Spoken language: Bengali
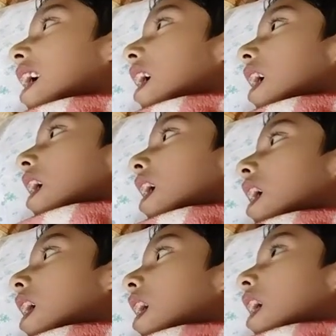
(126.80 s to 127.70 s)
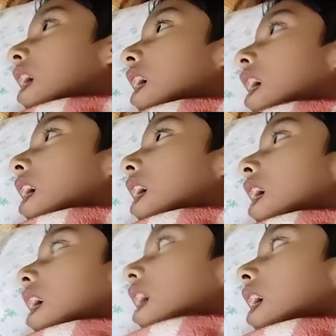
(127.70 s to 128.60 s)
এই রে বাবা
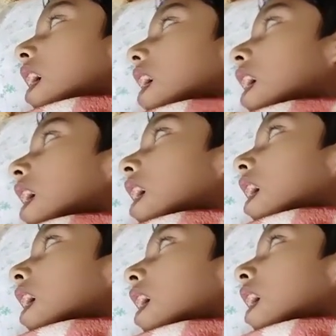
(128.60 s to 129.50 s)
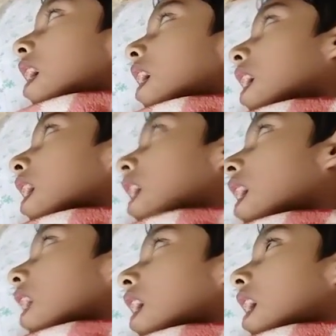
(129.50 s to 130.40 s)
আমার দিদুন আসবে সোনা উনি
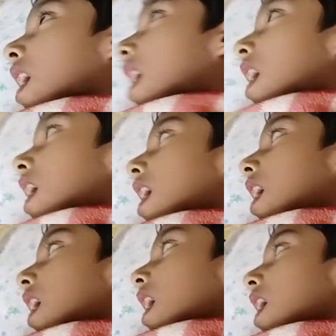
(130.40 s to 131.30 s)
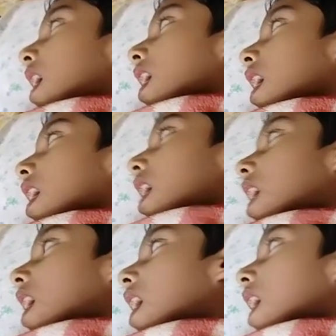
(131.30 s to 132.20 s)
আসবে ভাই
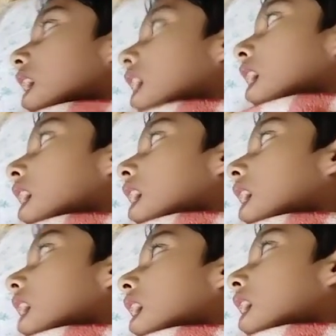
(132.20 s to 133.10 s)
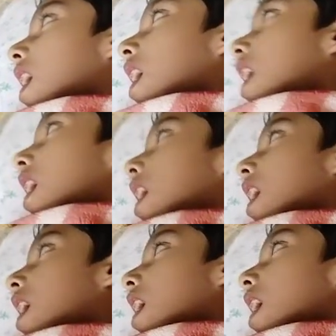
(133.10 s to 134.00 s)
আসবে ভাই
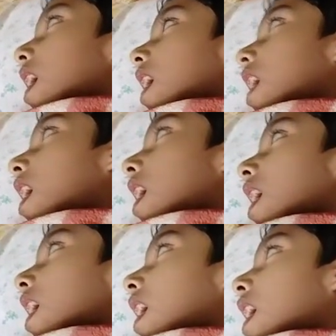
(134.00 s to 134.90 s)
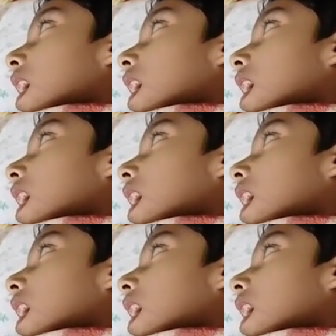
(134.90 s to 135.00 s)
ভাই আসবে কালকে